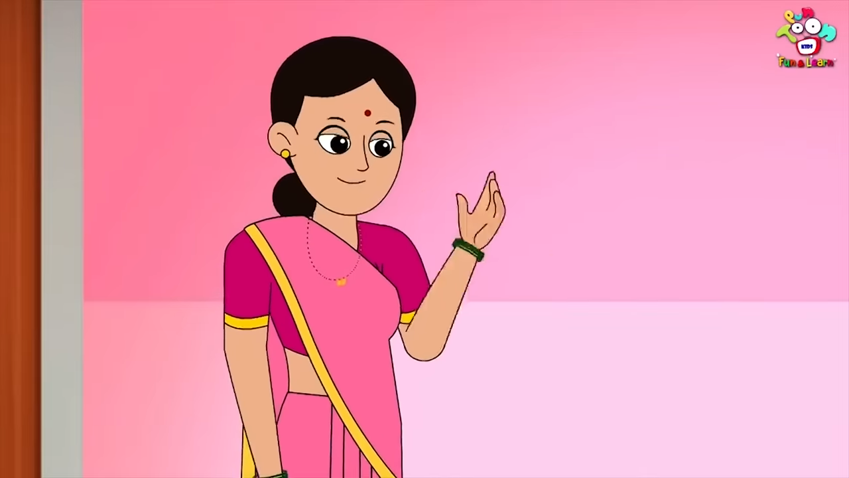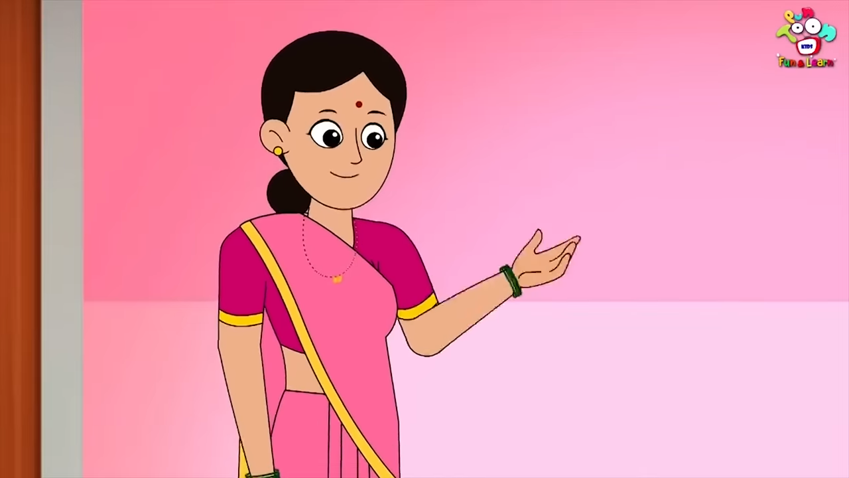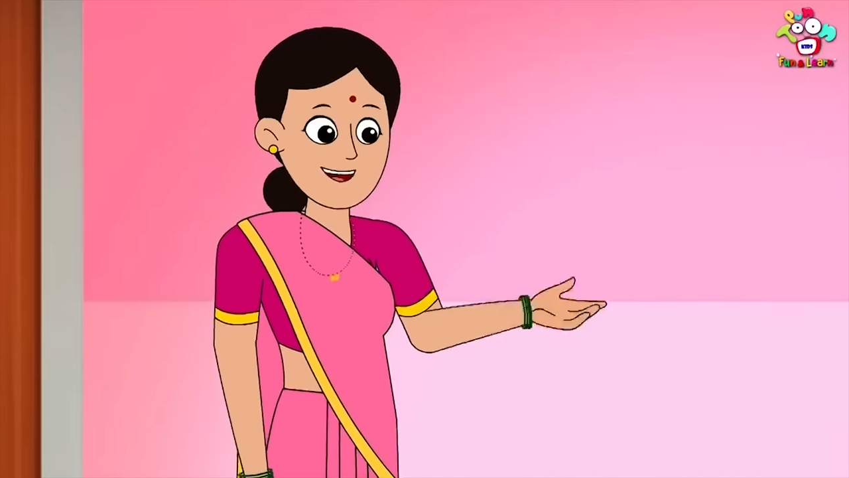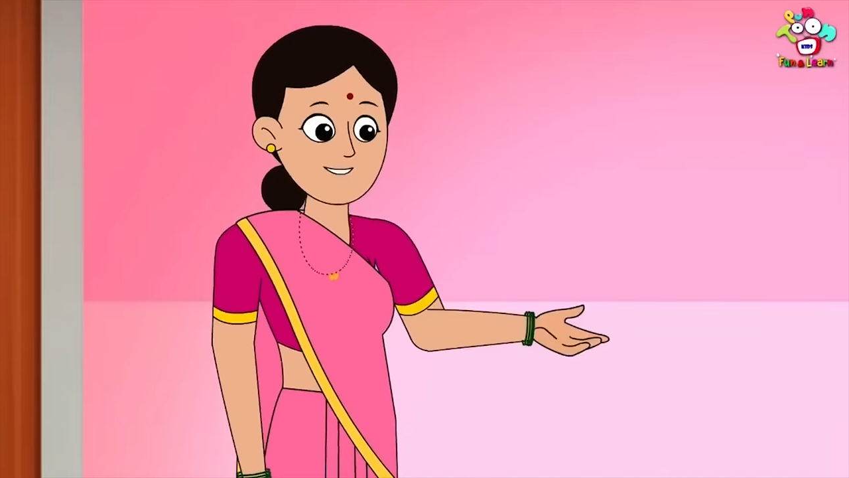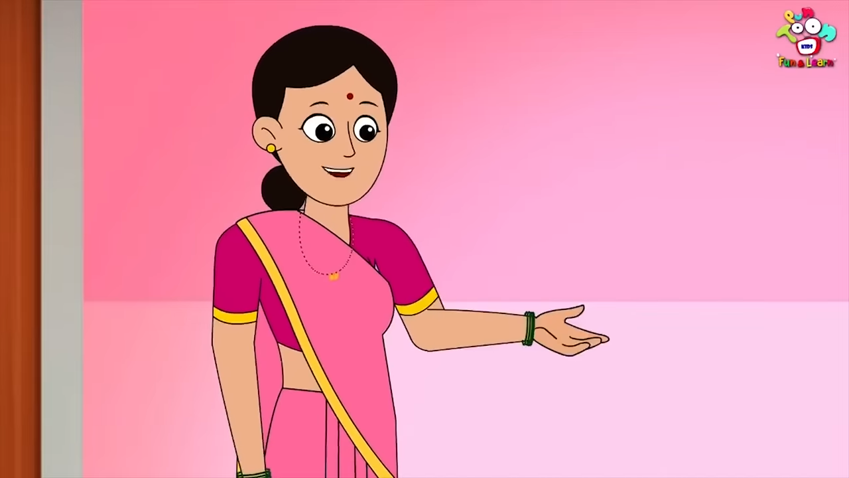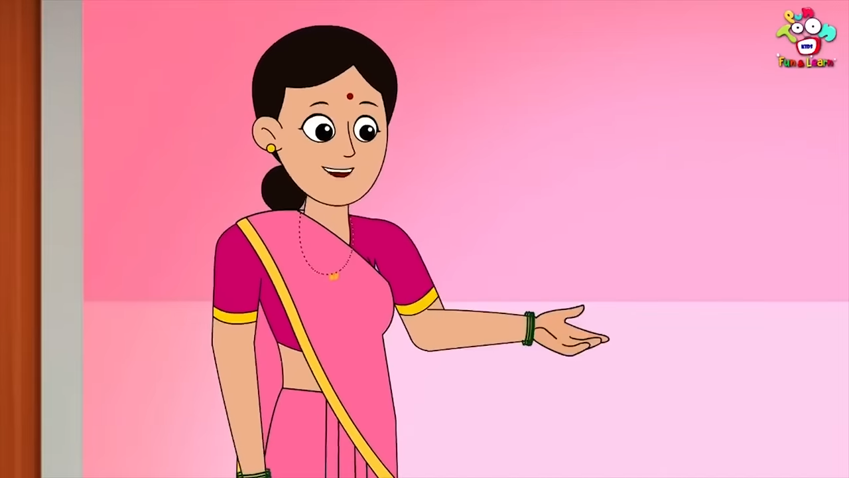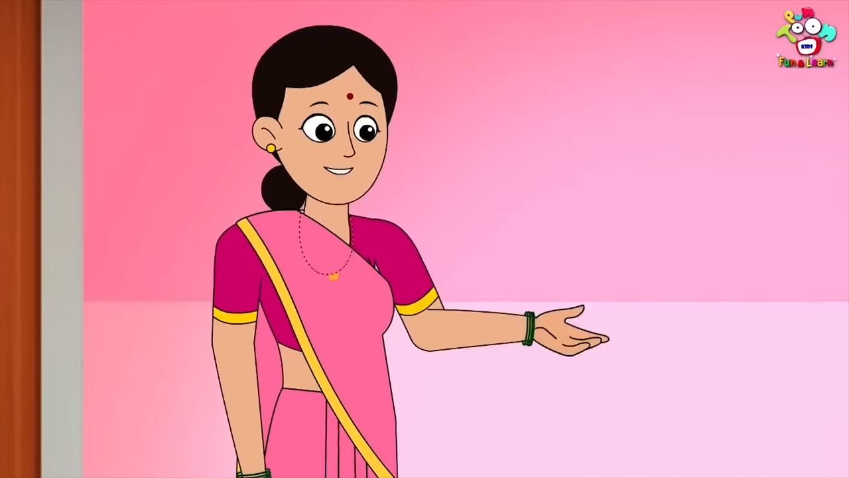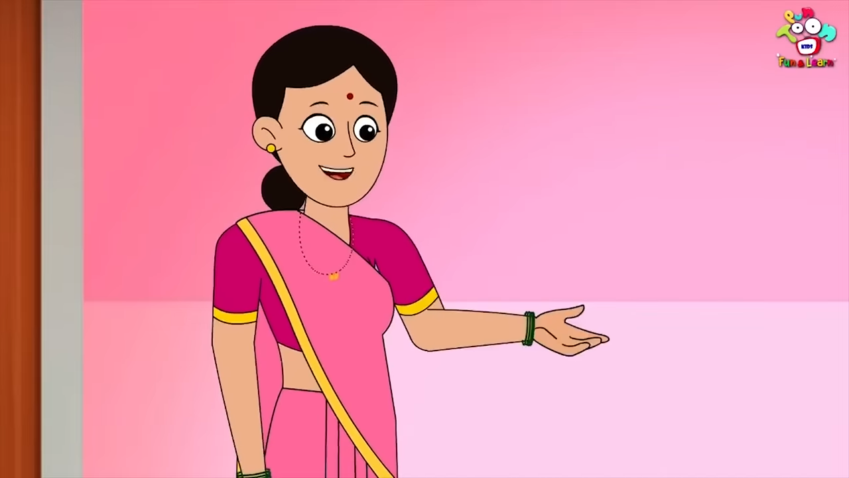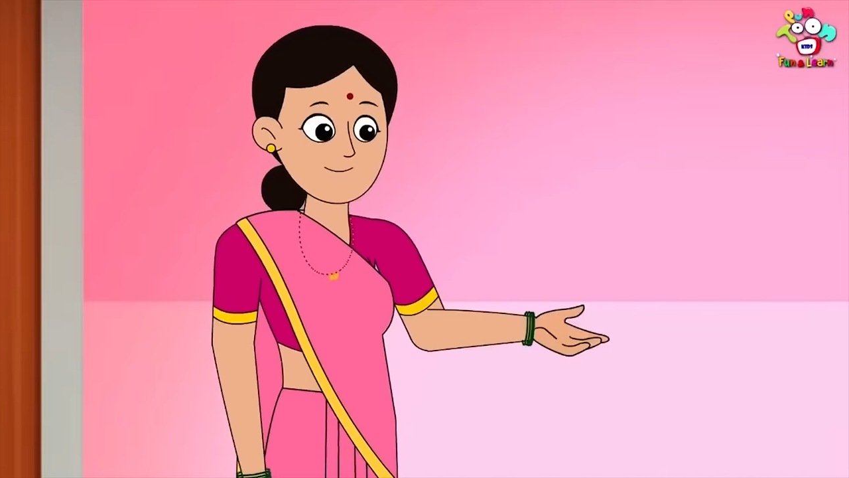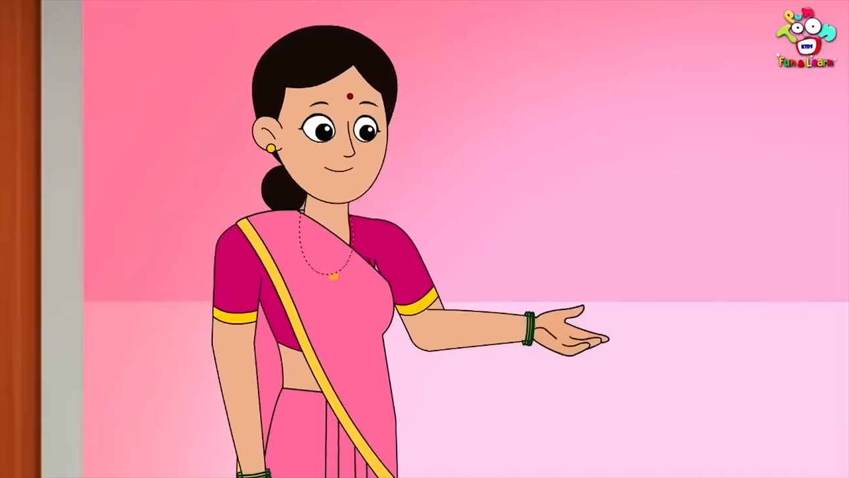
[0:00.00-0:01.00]
दाग
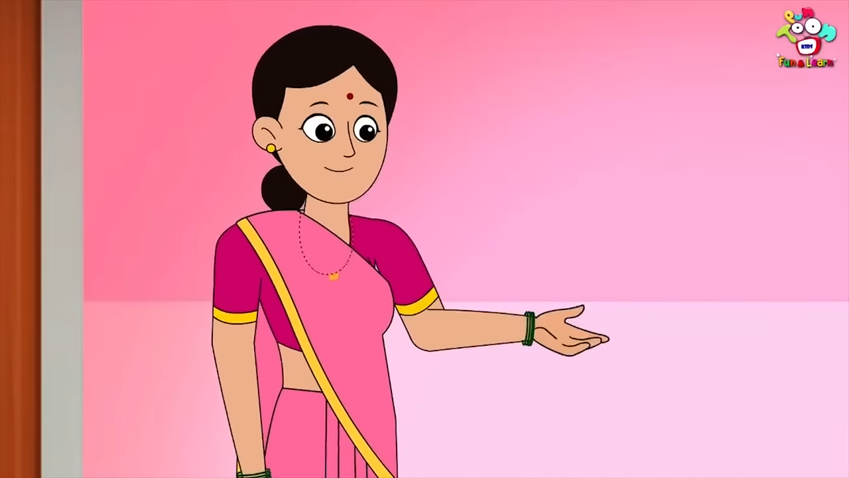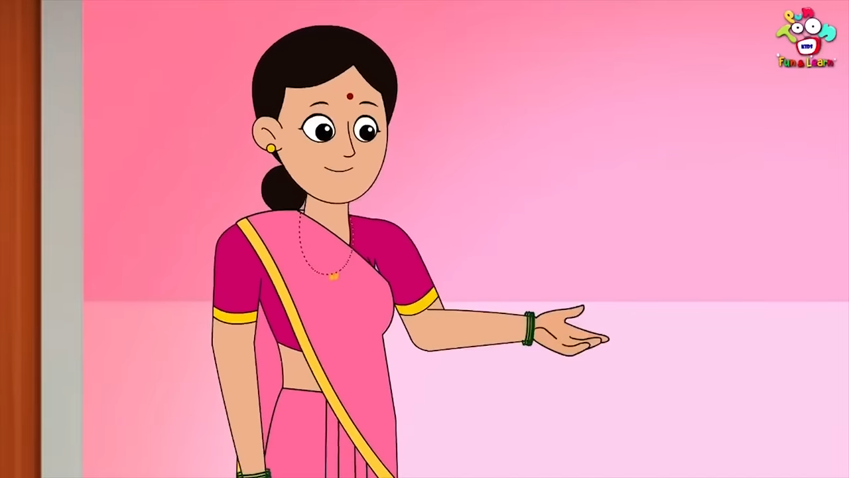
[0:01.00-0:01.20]
अच्छे हैं